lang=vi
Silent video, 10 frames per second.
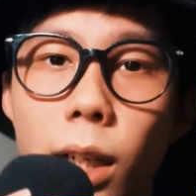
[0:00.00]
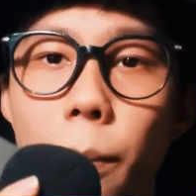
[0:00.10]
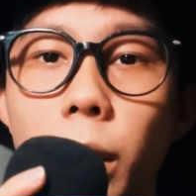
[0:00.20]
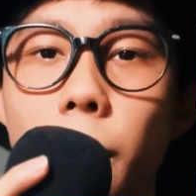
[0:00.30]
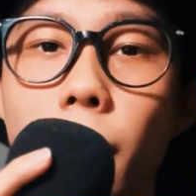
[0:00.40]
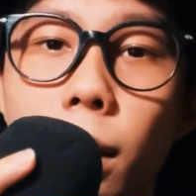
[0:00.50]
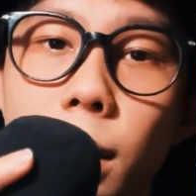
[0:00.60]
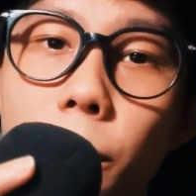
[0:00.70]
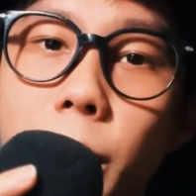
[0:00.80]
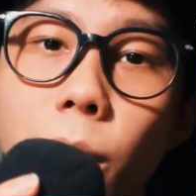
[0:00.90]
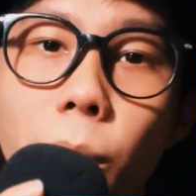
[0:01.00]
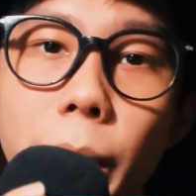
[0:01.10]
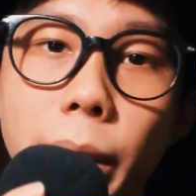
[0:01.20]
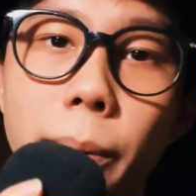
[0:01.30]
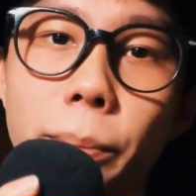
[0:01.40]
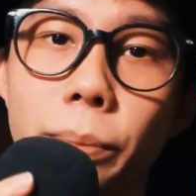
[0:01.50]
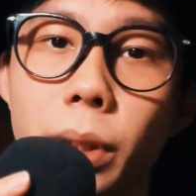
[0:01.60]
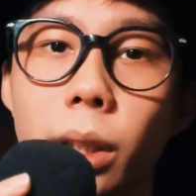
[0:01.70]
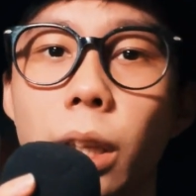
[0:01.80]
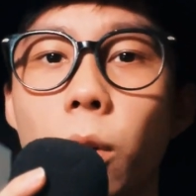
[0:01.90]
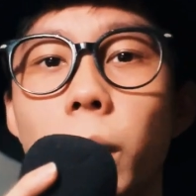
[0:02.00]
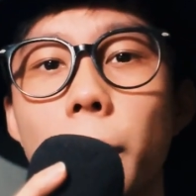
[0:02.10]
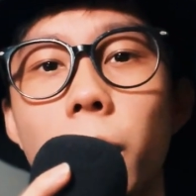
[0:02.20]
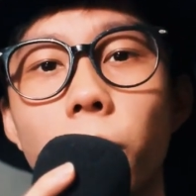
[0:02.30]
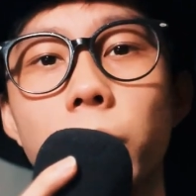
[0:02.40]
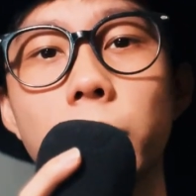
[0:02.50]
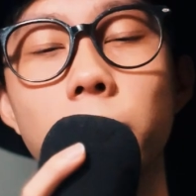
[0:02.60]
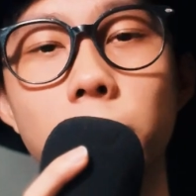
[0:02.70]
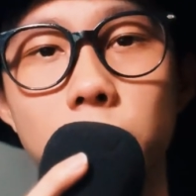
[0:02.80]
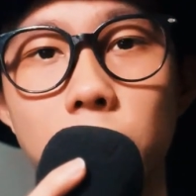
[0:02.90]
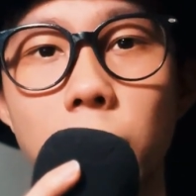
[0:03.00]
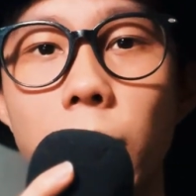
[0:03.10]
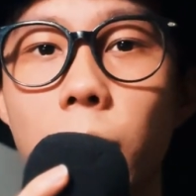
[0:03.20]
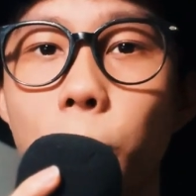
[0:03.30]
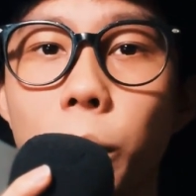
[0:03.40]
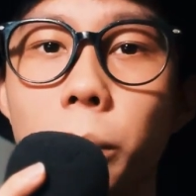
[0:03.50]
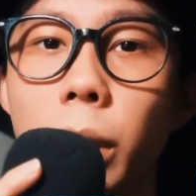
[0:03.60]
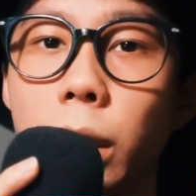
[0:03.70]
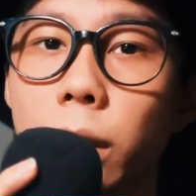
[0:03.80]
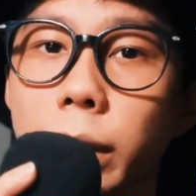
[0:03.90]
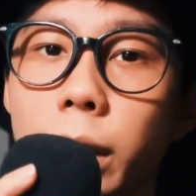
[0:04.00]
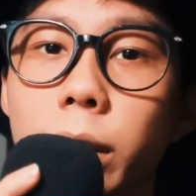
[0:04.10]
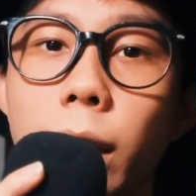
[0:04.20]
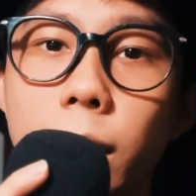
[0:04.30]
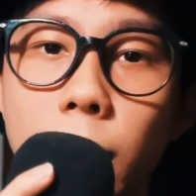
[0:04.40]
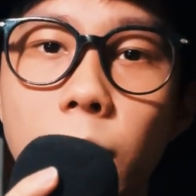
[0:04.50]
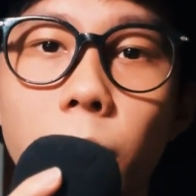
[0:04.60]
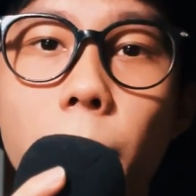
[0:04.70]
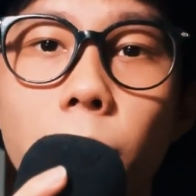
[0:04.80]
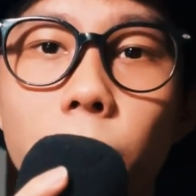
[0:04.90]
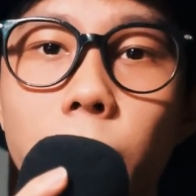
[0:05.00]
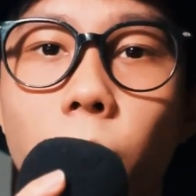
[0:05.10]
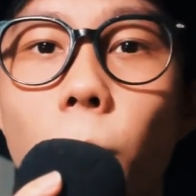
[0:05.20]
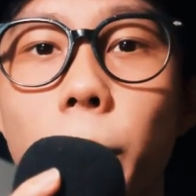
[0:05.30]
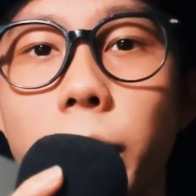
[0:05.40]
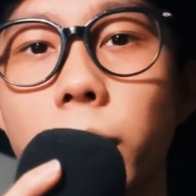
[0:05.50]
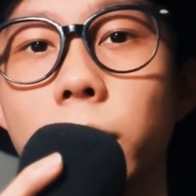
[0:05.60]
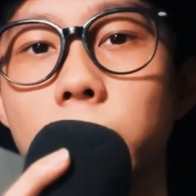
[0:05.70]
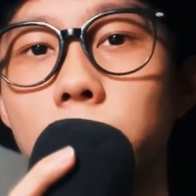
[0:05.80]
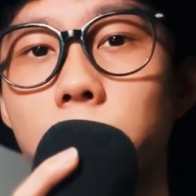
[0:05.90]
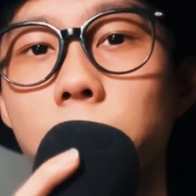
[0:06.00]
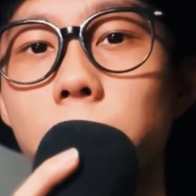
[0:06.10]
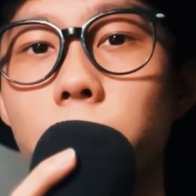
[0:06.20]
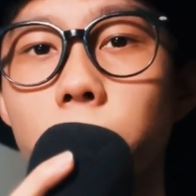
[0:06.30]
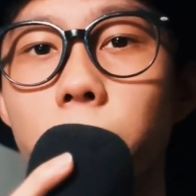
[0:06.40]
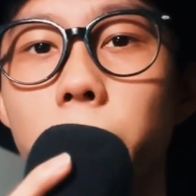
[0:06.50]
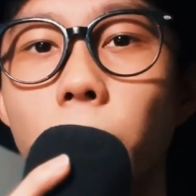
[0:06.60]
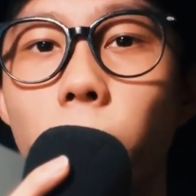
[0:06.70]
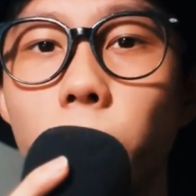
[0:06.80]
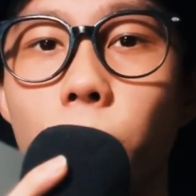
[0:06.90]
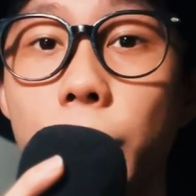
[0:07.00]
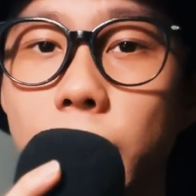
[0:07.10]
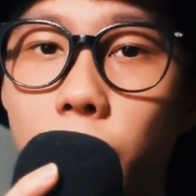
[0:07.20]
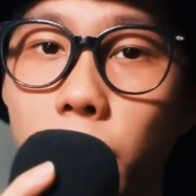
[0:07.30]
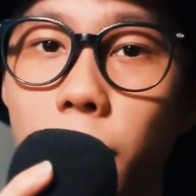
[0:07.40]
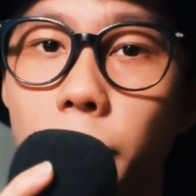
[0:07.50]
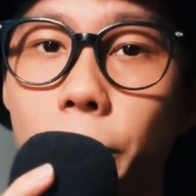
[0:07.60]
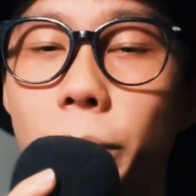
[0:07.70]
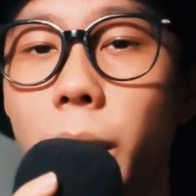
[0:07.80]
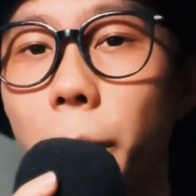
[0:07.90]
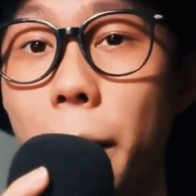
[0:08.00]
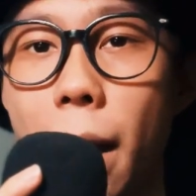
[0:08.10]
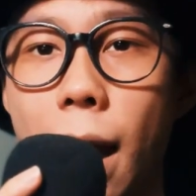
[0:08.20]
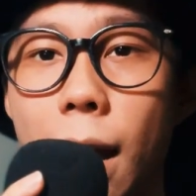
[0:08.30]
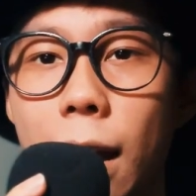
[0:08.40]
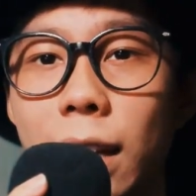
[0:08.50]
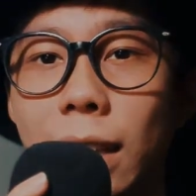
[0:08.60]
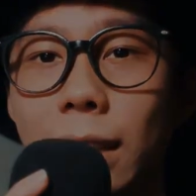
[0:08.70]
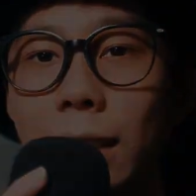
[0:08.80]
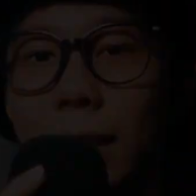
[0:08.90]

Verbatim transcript: Cảm ơn các bạn đã xem video của mình. Nếu mà các bạn có ý tưởng gì hay là muốn mình hướng dẫn cái gì thì các bạn có thể comment ở dưới phần bình luận của video nhé. Bye bye!